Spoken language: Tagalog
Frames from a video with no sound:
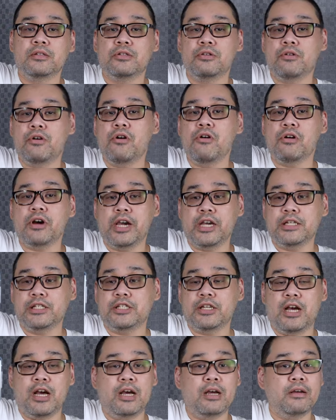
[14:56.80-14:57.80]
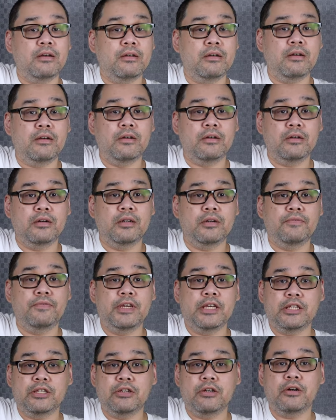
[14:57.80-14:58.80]
So, okay siya.
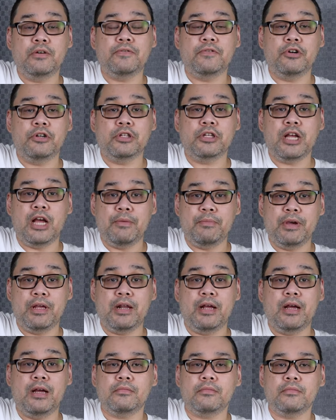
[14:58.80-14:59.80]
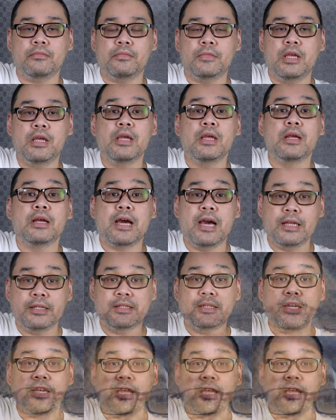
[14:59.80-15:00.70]
Video, front camera. Kahit